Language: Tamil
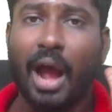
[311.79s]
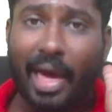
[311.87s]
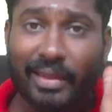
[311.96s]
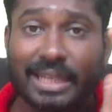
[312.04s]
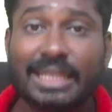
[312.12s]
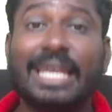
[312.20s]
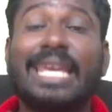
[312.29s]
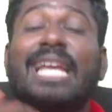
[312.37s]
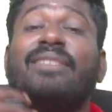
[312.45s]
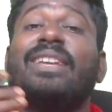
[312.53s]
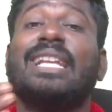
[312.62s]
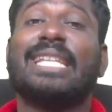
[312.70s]
அதுலேருந்து
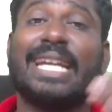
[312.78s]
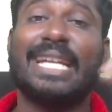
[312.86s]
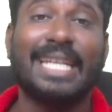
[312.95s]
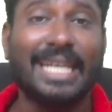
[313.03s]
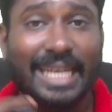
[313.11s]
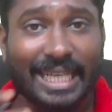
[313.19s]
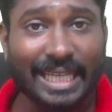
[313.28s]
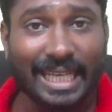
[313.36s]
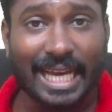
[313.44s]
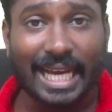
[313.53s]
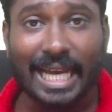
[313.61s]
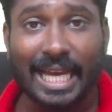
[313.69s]
கேள்விகள் கேட்டுக்கிட்டே
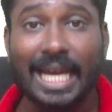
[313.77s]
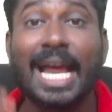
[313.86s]
இருக்கிறாங்க